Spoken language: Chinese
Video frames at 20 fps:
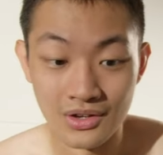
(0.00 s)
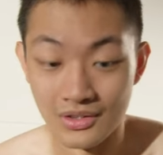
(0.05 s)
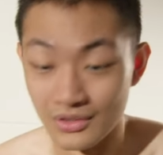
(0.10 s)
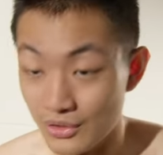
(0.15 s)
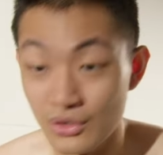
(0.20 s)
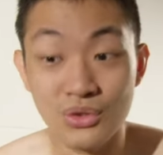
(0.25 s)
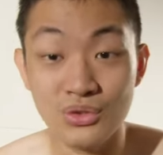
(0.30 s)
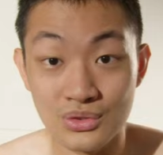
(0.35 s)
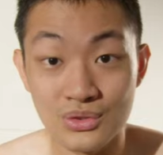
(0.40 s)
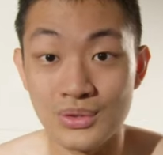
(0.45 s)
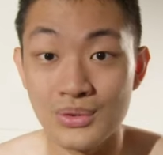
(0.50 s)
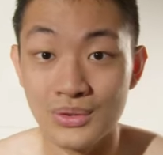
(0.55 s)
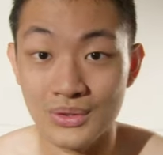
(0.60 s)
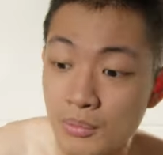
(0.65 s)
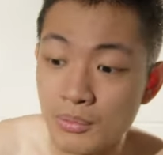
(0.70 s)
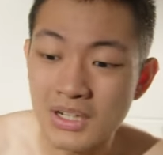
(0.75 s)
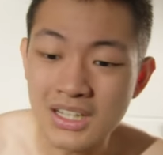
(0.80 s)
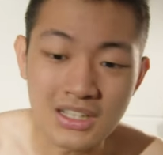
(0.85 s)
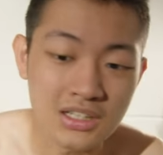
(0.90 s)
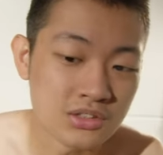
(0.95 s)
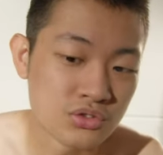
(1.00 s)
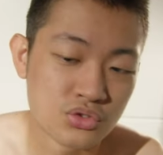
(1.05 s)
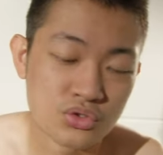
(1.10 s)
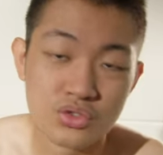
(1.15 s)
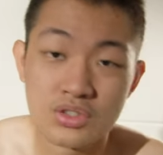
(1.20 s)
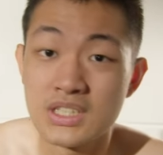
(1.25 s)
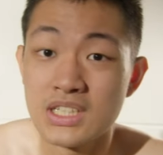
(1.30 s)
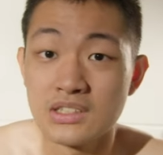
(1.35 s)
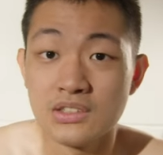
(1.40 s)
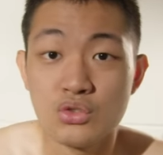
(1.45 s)
运作了，我那个
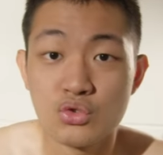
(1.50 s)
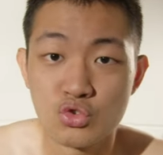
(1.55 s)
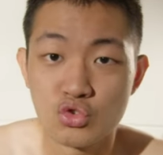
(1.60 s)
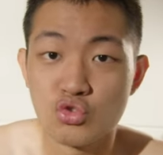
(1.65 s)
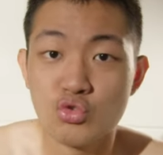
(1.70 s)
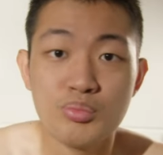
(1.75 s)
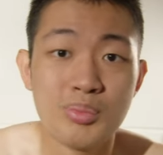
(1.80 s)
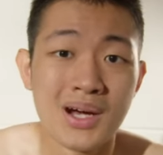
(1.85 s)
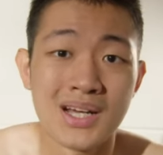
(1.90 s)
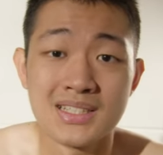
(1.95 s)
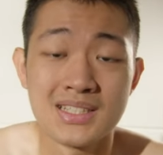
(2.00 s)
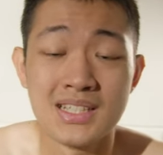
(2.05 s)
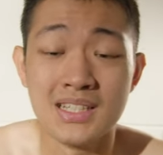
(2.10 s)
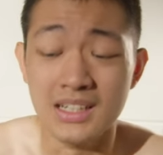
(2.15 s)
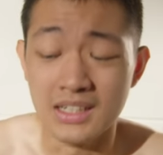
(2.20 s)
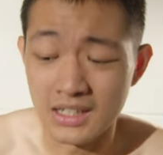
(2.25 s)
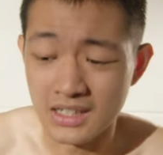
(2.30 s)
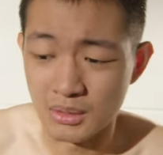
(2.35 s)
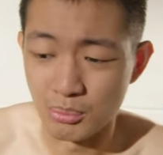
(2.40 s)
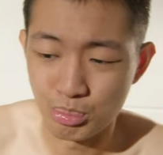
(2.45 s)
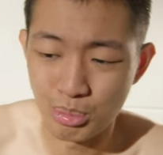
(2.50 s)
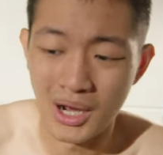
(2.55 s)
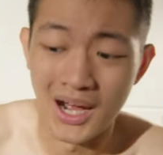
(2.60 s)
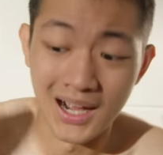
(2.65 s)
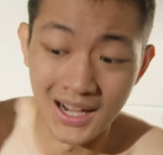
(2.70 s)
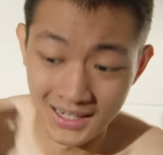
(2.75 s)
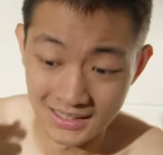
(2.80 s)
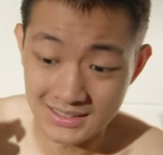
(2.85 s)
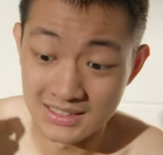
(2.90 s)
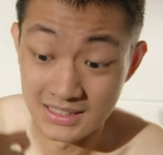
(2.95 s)
像是猪八戒的那个
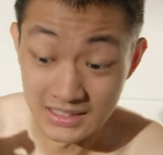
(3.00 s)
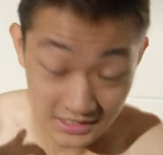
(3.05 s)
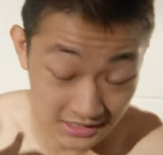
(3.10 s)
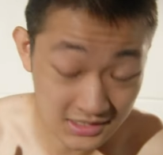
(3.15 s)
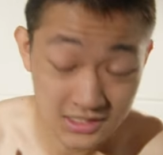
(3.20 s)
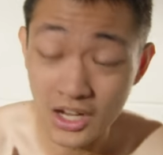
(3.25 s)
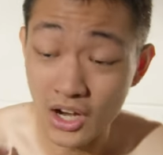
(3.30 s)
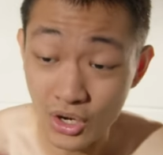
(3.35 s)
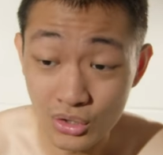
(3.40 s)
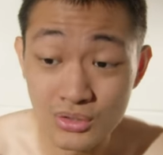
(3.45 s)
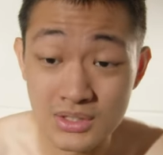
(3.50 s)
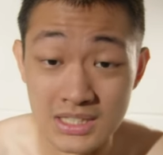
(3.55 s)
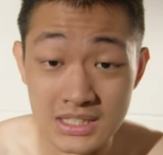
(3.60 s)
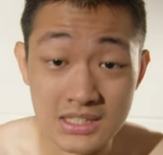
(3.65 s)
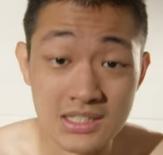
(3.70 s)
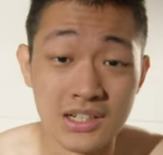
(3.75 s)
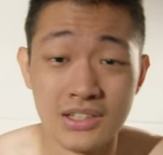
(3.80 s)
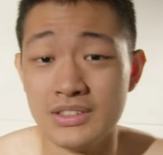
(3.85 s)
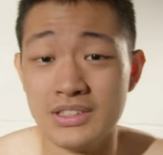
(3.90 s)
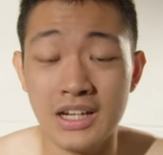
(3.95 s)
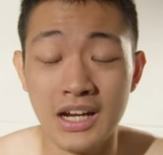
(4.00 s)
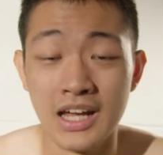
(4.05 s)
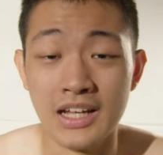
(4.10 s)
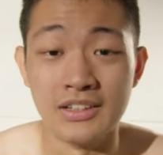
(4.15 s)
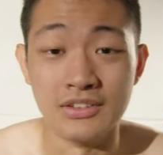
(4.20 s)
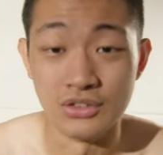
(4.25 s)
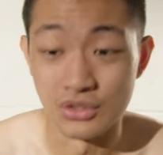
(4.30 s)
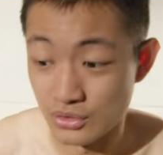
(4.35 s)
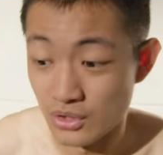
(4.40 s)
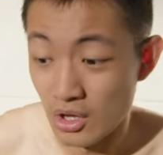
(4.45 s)
耙子也超级超级烂，
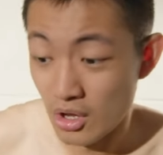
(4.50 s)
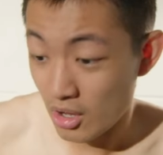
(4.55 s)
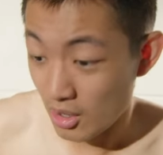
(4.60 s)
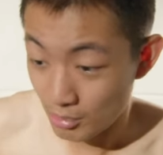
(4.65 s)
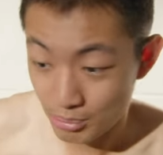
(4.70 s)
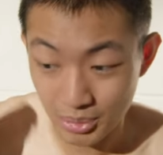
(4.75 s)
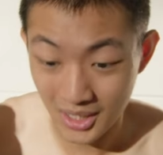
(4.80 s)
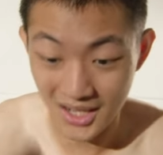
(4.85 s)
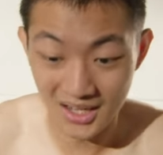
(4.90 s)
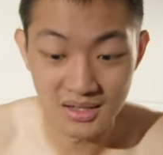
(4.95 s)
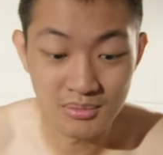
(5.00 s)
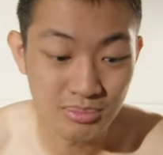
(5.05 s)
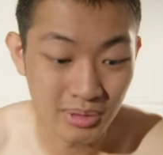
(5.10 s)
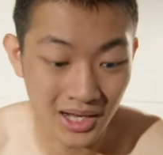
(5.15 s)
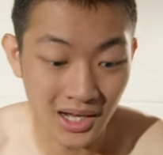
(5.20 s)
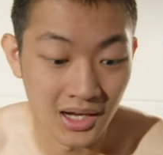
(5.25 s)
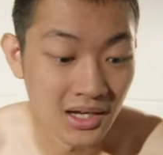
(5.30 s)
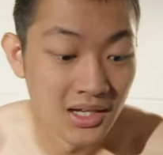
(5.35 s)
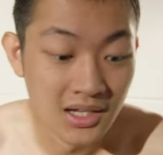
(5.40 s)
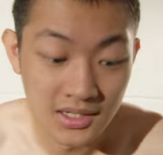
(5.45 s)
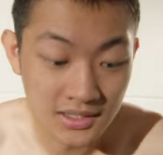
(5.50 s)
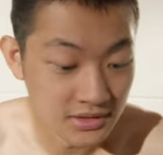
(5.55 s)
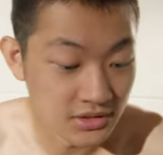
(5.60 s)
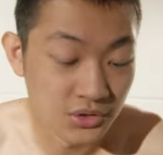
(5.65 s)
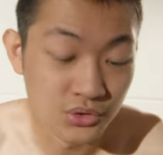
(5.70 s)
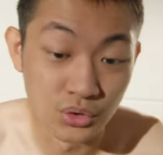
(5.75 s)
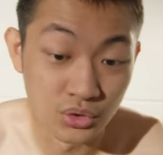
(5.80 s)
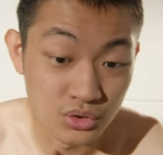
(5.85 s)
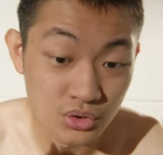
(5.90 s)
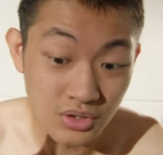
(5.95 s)
就是耙一耙，结
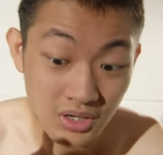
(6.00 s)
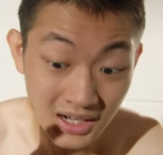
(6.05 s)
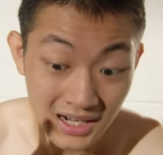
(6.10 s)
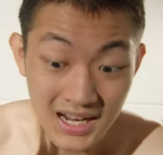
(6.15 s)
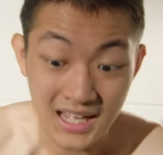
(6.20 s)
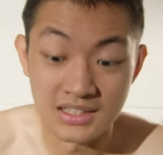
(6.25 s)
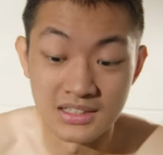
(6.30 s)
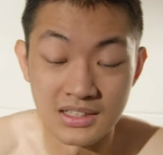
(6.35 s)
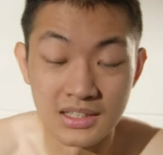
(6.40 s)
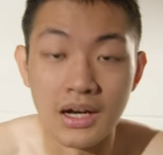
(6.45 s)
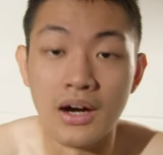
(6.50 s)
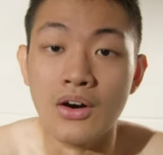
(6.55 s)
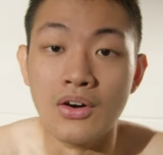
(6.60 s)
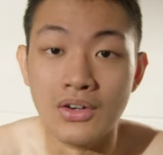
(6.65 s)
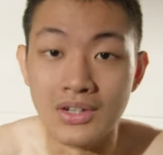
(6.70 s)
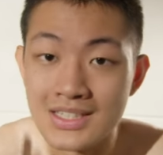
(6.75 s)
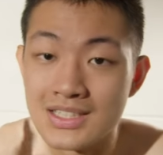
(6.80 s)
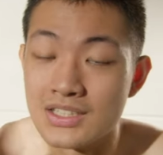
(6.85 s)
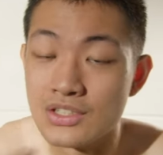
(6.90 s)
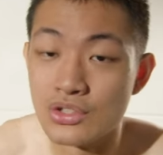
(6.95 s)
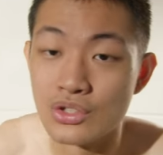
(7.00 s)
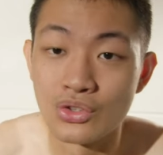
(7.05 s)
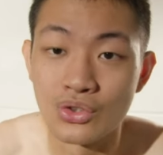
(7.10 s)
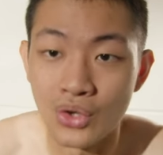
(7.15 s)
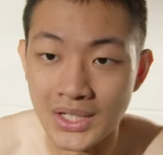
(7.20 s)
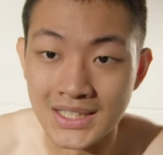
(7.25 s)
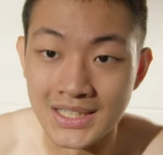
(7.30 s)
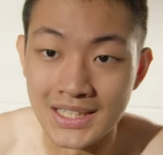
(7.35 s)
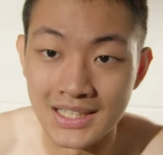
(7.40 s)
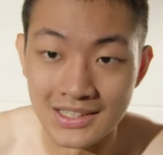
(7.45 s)
果就烂掉，一只就
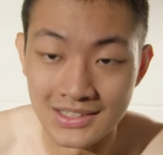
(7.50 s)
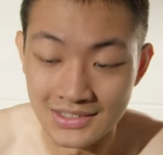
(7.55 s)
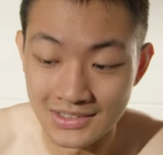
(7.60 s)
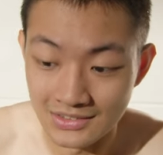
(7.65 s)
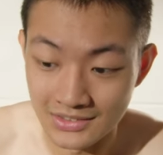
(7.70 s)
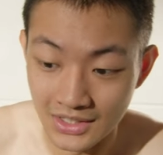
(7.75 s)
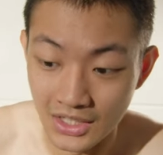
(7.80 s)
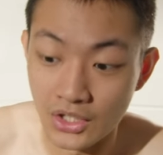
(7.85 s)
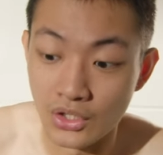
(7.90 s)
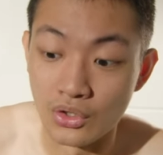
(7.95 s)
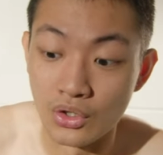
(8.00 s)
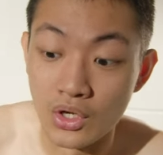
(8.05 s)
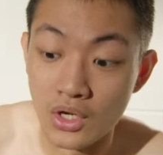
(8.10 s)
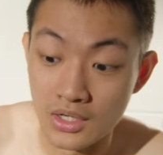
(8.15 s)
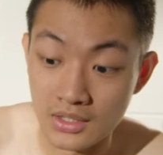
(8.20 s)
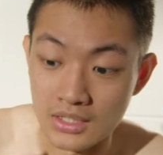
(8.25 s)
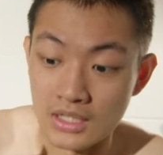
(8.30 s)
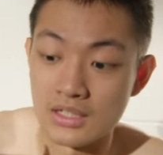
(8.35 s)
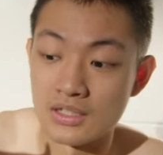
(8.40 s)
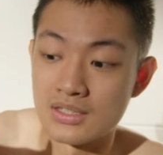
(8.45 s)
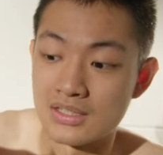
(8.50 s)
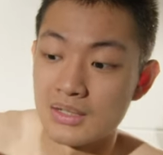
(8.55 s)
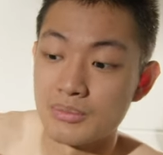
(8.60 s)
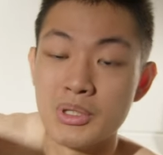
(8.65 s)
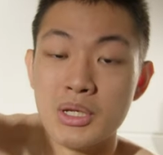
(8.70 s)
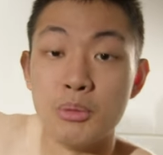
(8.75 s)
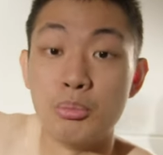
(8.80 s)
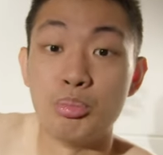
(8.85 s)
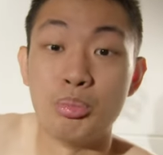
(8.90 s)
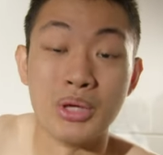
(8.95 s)
断掉，然后它的上面
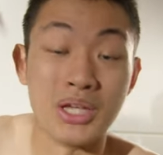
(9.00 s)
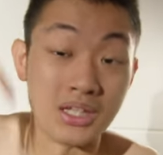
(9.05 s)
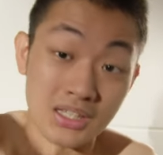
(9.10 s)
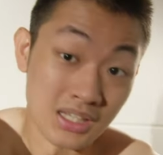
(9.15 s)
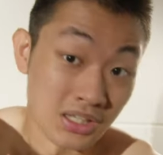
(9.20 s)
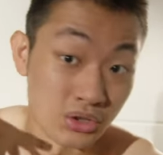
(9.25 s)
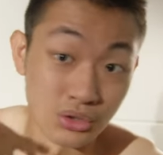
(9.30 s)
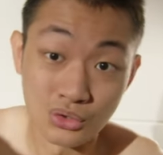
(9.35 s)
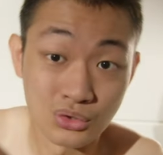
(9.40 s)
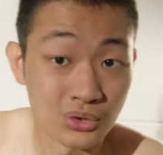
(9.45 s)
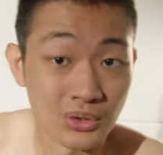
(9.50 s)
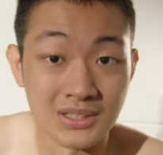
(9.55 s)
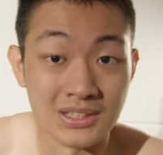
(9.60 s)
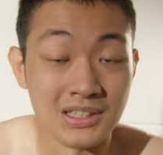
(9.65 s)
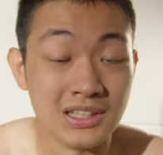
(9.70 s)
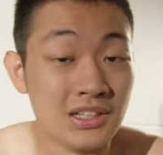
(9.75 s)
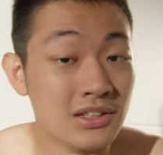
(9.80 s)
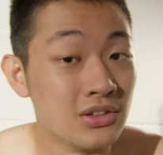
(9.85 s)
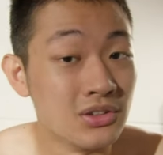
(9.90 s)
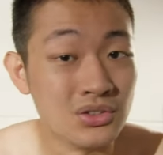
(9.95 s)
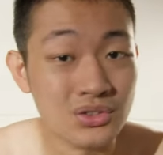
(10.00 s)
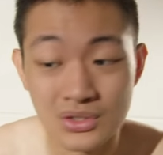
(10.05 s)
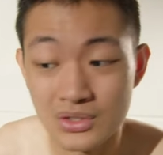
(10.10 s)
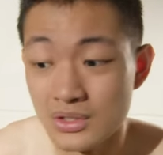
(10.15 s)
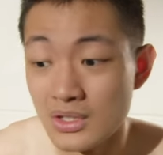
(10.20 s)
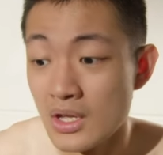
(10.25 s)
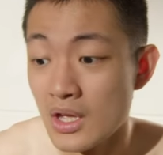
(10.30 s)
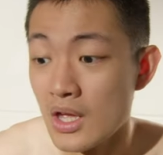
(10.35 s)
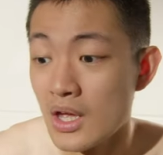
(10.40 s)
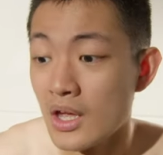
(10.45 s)
的柄也都断掉，就
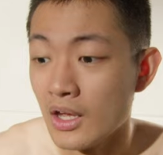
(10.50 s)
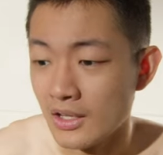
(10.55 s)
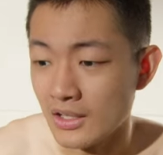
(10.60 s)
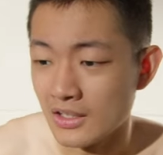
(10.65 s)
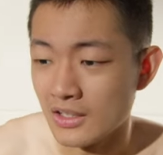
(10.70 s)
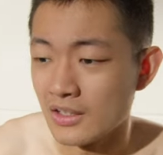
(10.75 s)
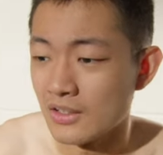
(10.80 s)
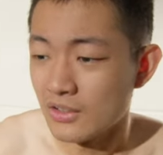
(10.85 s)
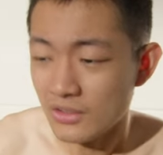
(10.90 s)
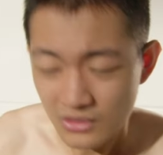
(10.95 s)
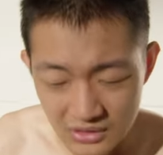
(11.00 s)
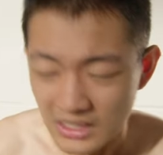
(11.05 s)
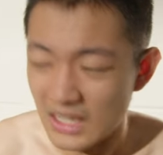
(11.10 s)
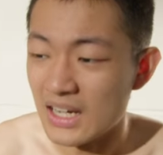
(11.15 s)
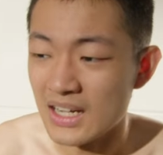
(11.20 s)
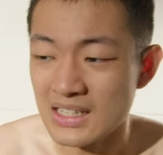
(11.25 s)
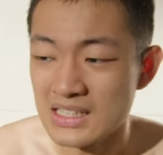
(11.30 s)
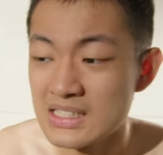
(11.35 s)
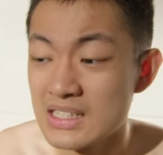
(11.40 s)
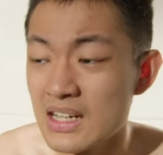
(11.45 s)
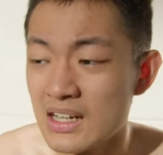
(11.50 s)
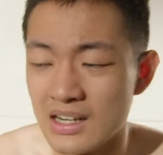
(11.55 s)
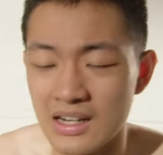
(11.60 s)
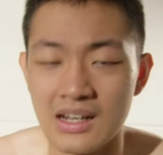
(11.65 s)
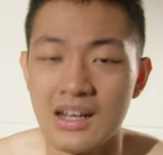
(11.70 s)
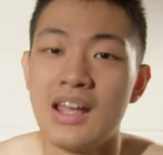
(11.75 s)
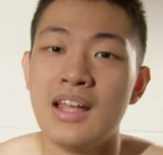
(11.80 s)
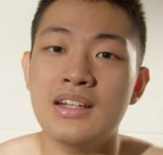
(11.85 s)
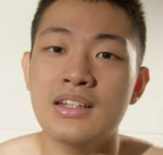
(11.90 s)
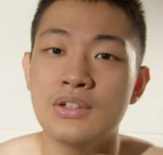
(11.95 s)
是拿一些很
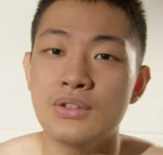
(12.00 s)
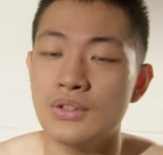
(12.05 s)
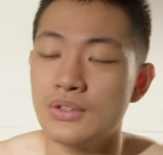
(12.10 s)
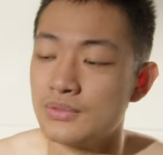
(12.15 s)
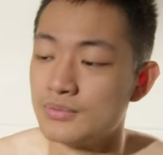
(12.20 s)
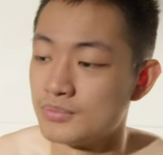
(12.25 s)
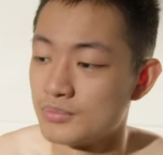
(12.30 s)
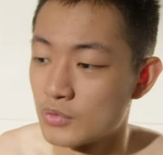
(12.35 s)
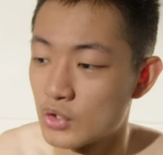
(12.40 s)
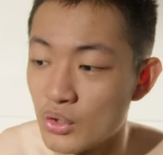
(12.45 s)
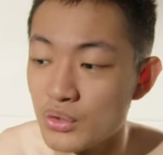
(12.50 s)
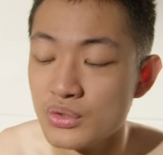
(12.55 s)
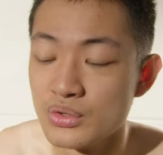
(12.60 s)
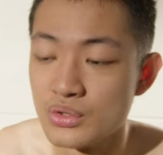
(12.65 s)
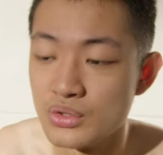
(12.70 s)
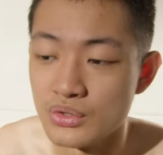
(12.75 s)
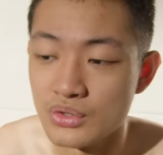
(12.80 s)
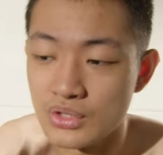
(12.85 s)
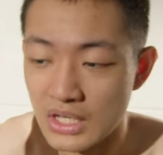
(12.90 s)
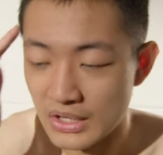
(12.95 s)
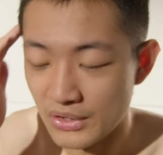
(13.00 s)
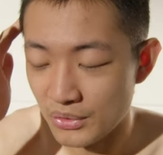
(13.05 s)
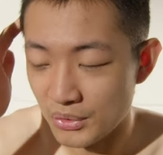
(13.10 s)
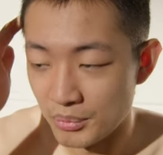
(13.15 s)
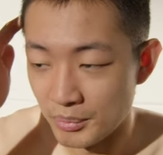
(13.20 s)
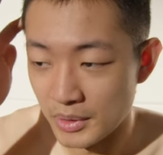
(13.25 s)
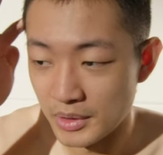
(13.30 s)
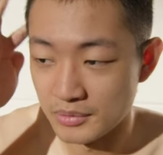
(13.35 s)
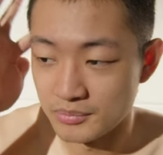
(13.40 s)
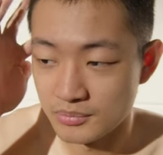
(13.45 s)
烂的工具给我
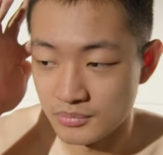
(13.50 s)
们，